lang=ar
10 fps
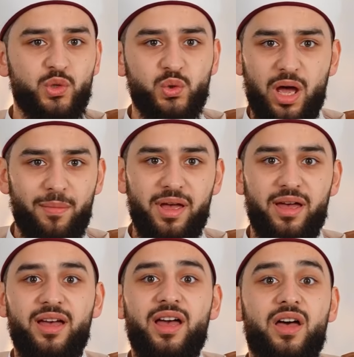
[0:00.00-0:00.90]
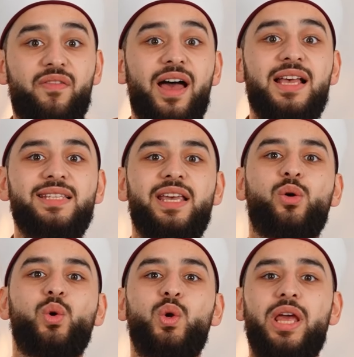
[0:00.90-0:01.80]
الزعماء فهل
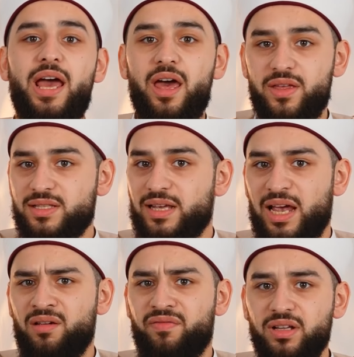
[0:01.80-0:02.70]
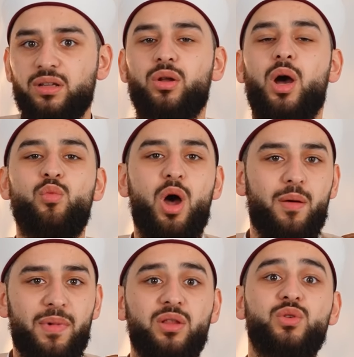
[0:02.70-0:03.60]
سيكون لهذا الزعيم فضل أو
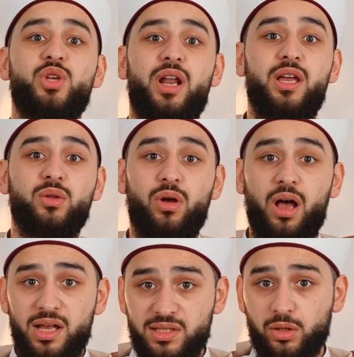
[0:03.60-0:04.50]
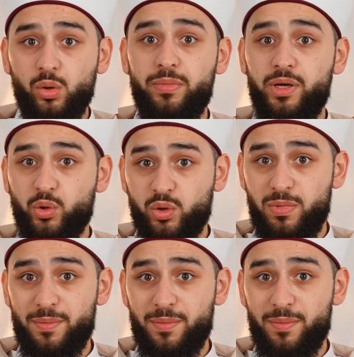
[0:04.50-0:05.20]
معاملة شرعية خاصة بحكم